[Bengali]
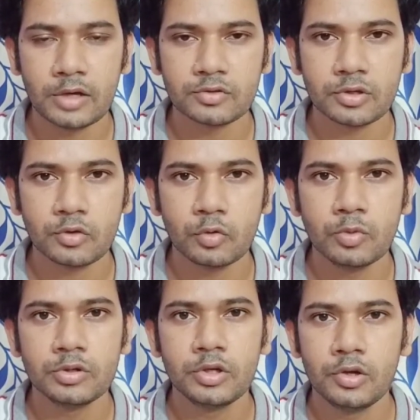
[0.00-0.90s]
আলোচনা
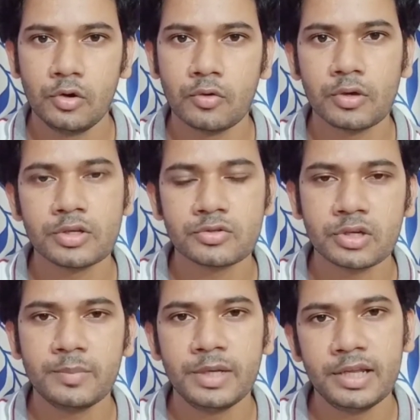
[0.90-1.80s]
করব লক্ষণের
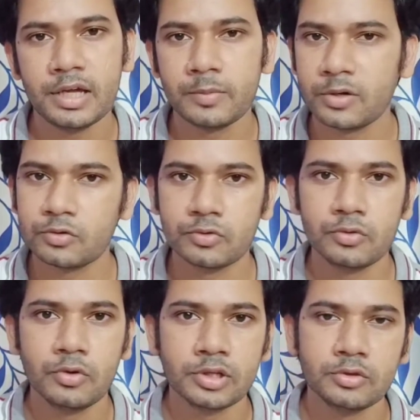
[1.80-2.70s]
সঙ্গে মিলিয়ে আমরা
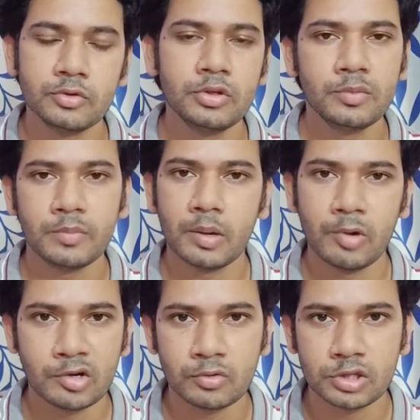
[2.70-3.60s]
ওষুধগুলো কিন্তু
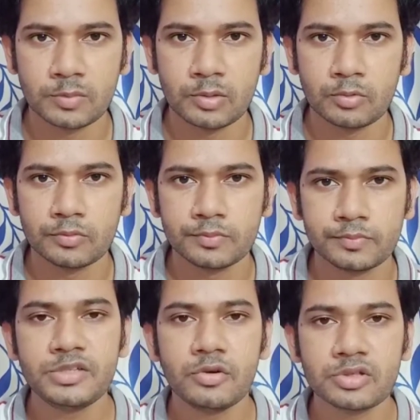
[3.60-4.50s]
ব্যবহার করতে পারবো
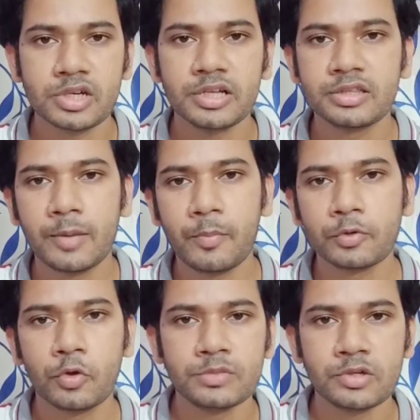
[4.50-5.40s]
ওষুধের ক্ষেত্রে
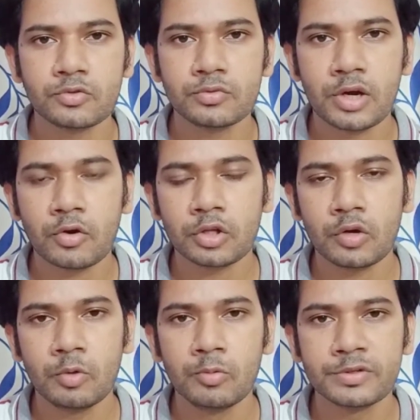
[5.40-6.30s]
প্রথম যে ওষুধটার কথা
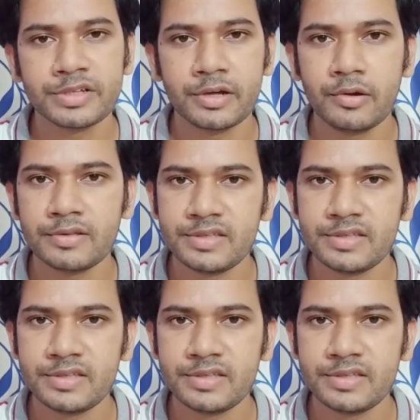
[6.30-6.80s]
বলবো সেটা হলো